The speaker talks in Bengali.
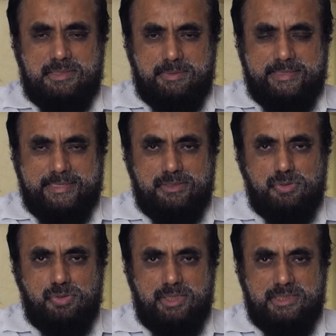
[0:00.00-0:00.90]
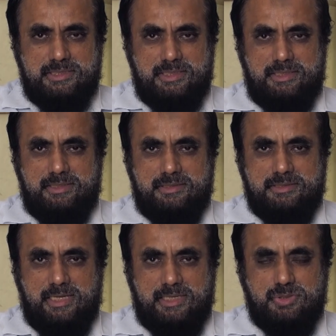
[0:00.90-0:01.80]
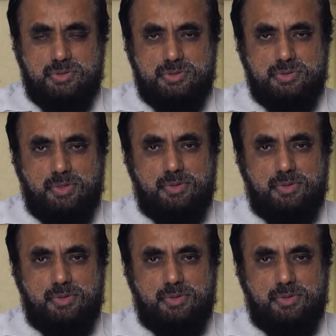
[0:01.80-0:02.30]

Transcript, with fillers: এবার ডেঙ্গু হয়েছে শ্বাসকষ্ট